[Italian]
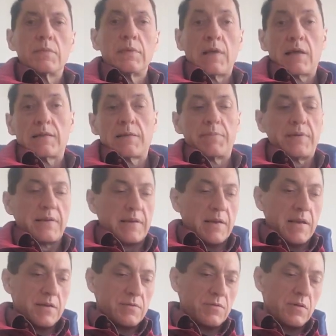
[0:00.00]
nata per
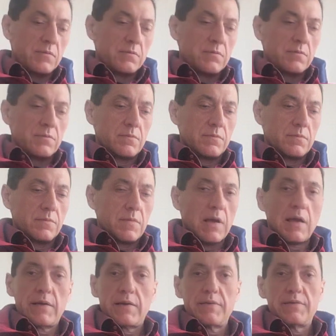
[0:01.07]
caso,
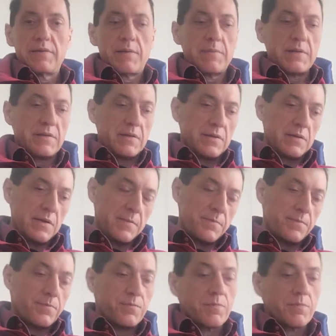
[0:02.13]
anche stamattina.